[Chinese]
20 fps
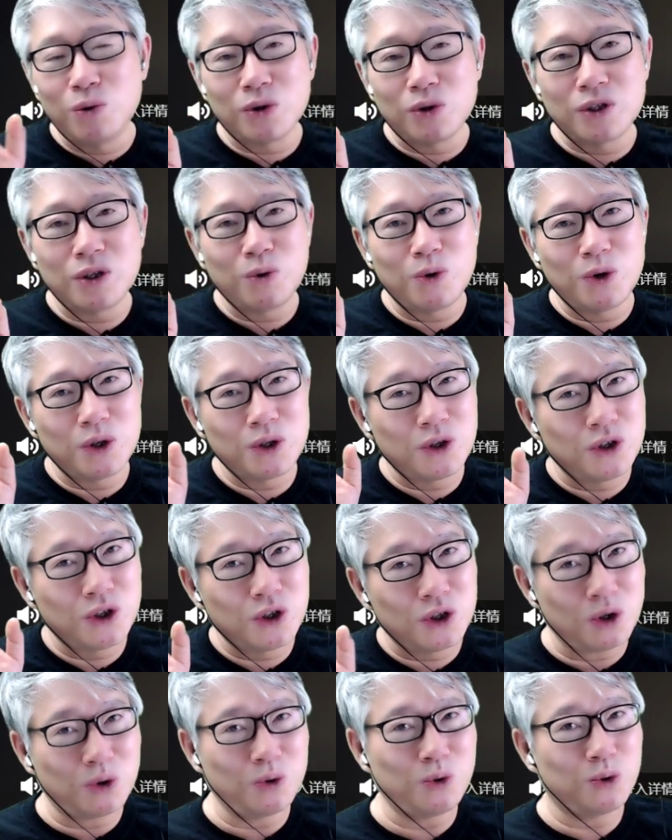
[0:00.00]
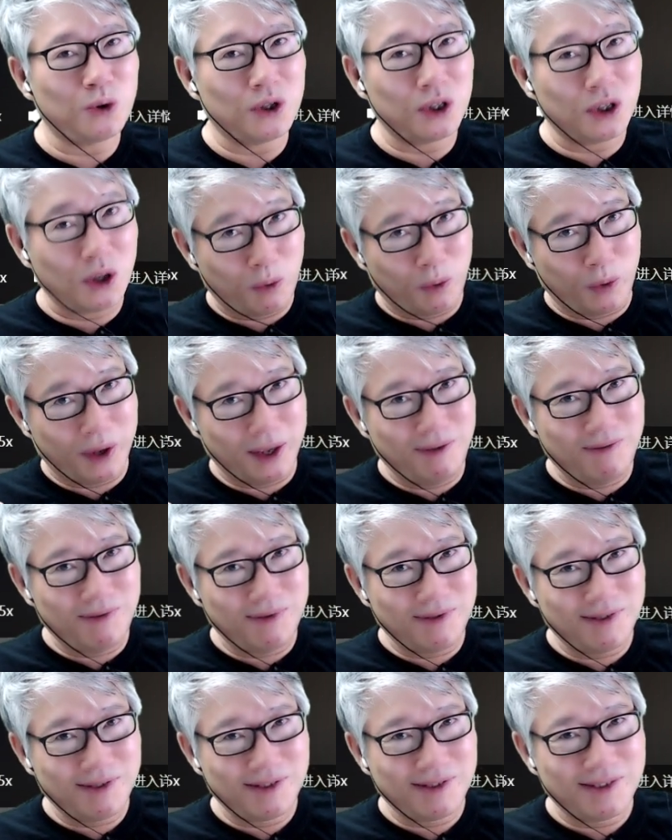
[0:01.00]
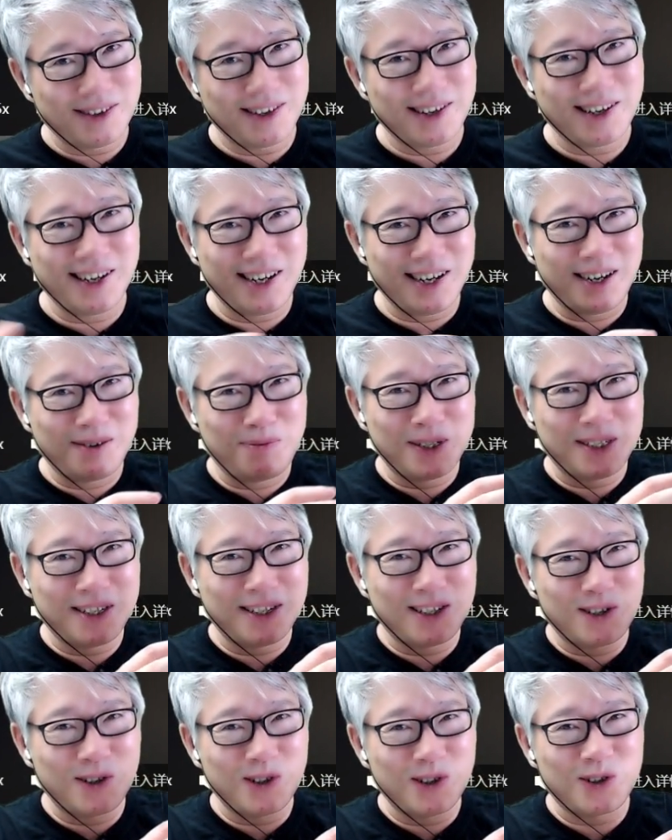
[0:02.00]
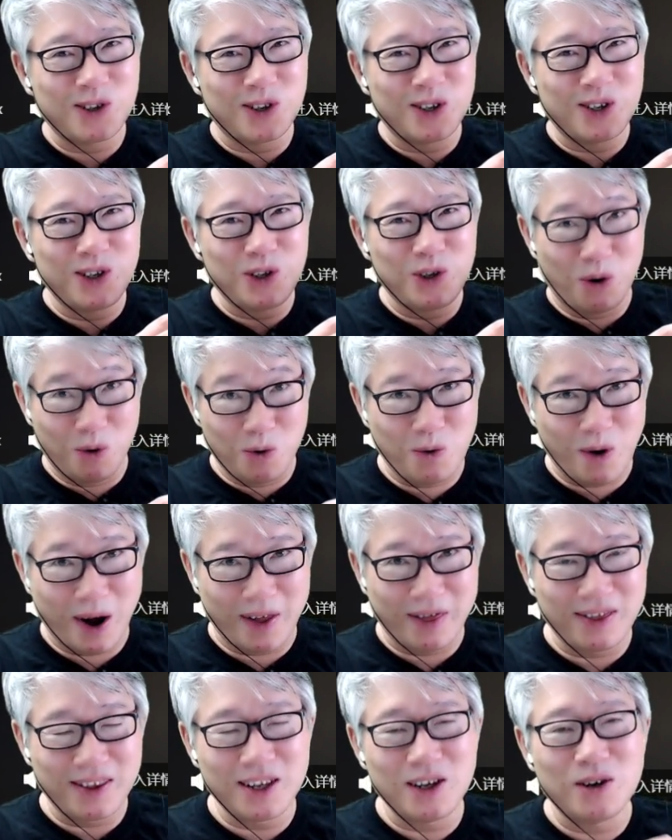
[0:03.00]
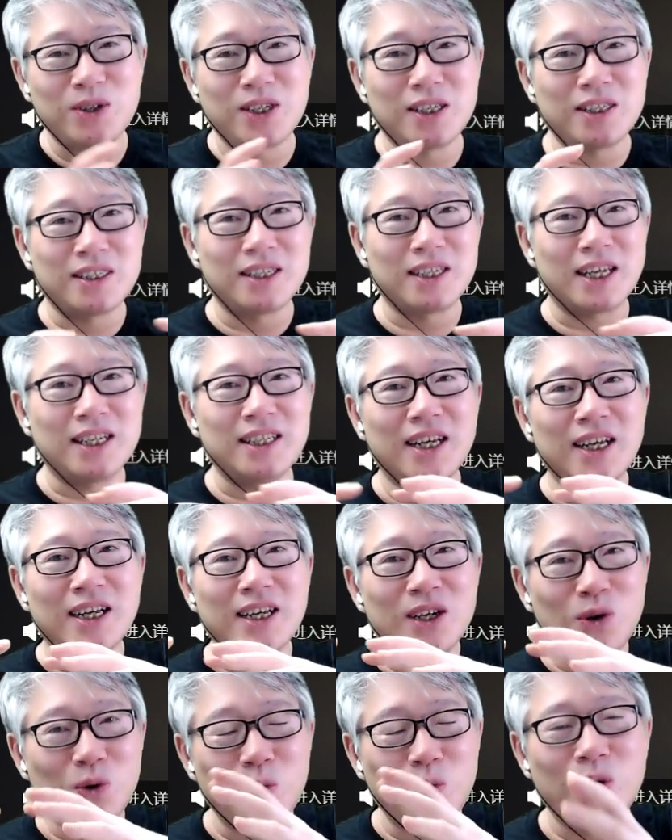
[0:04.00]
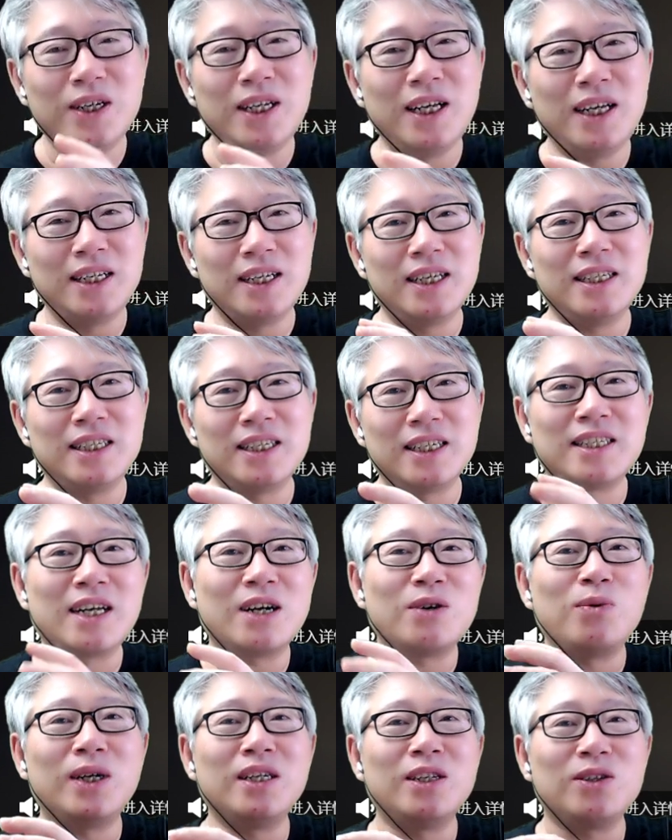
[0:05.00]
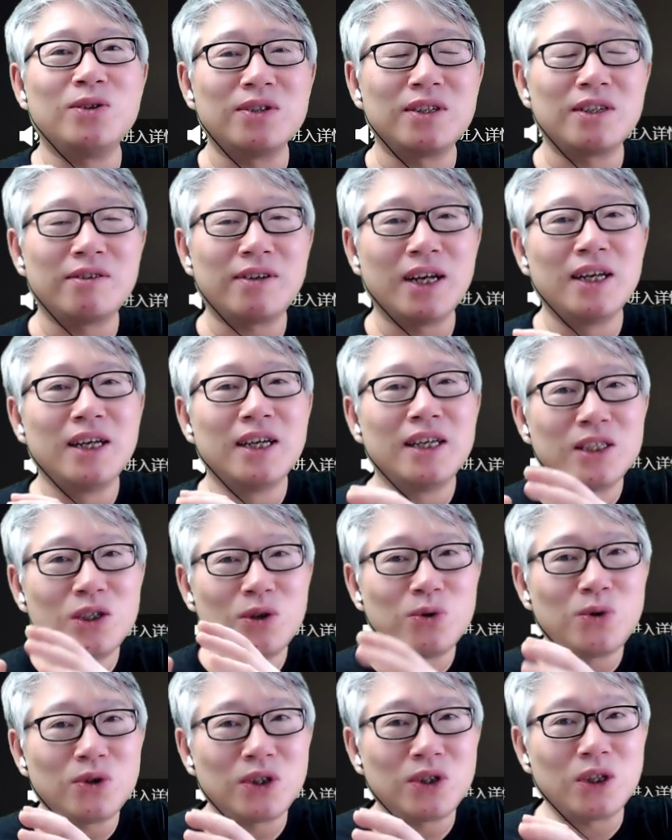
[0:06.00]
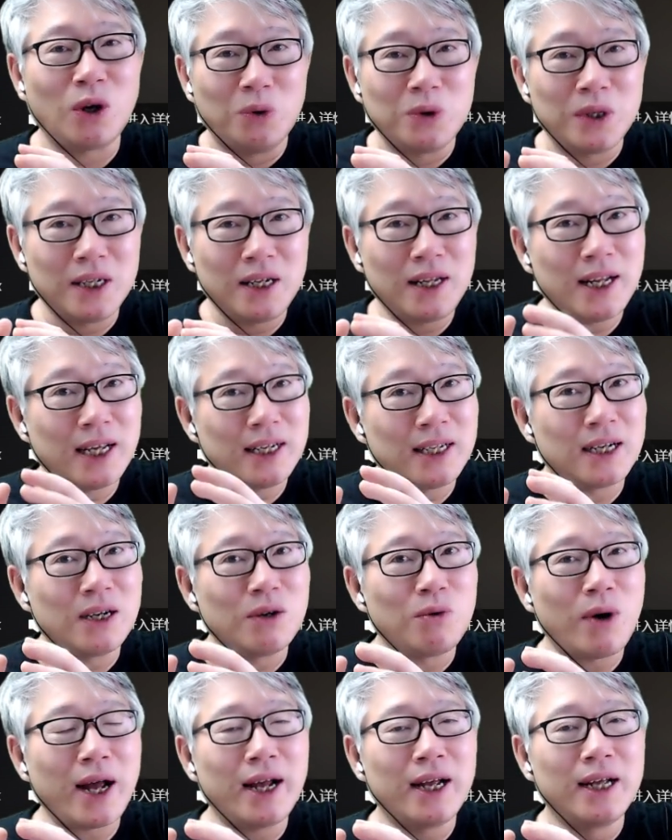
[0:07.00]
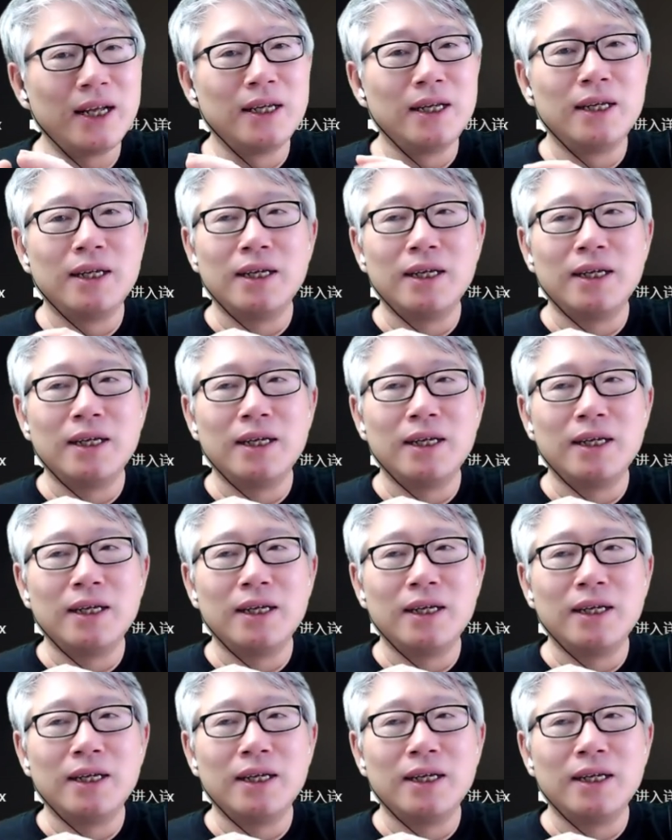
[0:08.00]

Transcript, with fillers: 很多时候我会去搜索抖音，而不是搜索油管，尤其是跟国内的一些相关的东西的，搜索抖音来得更快。